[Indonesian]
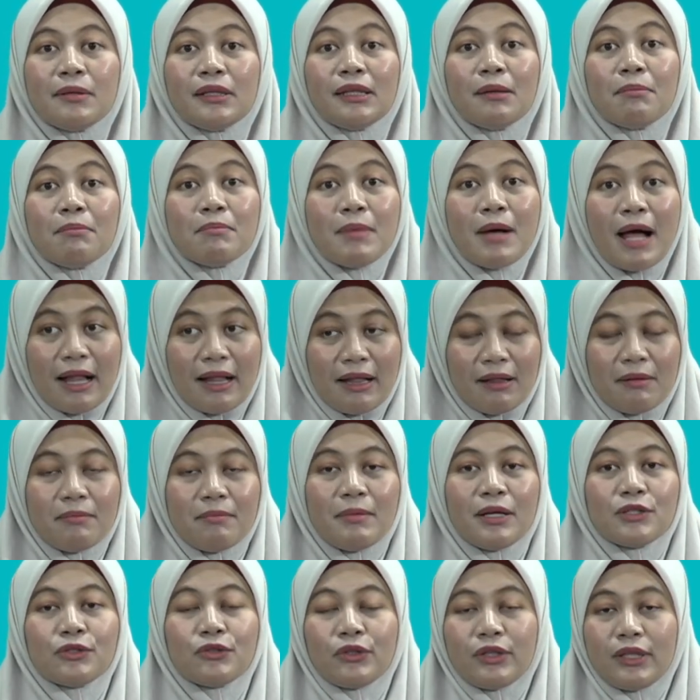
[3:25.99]
Tebal.
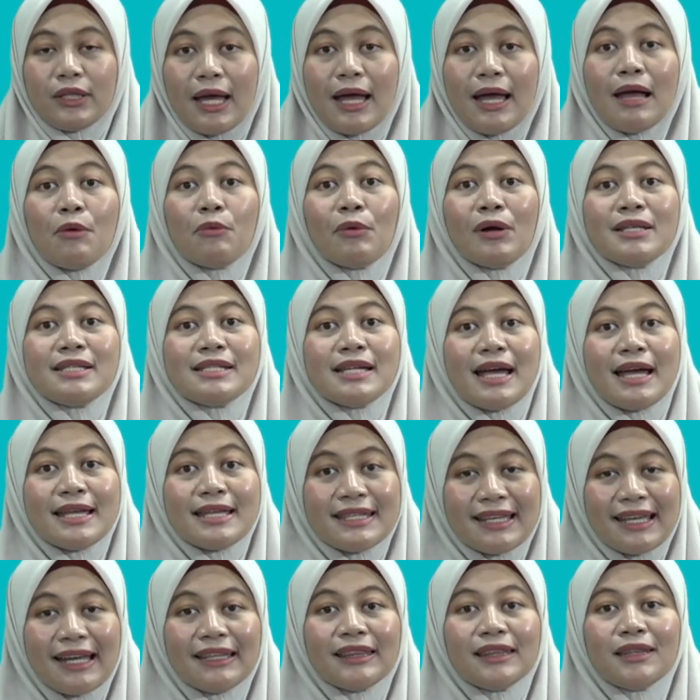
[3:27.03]
Maksudnya
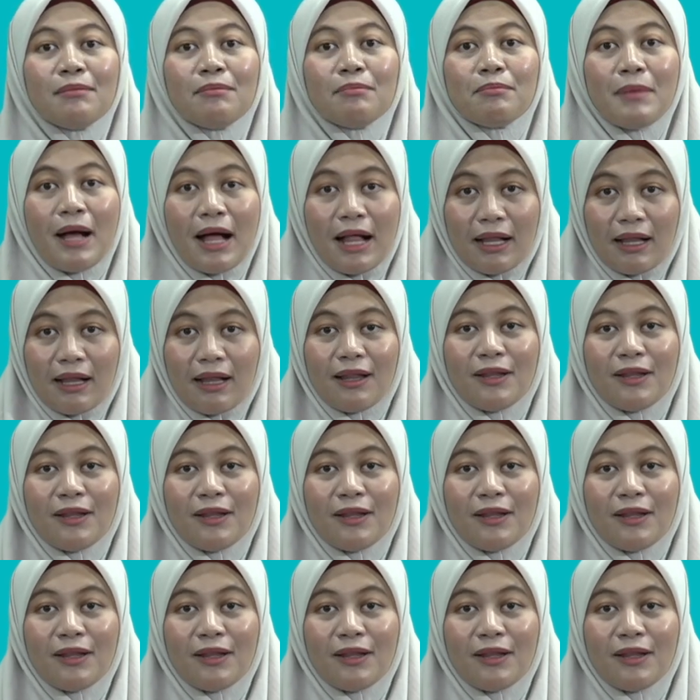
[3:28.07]
wajahnya tebal.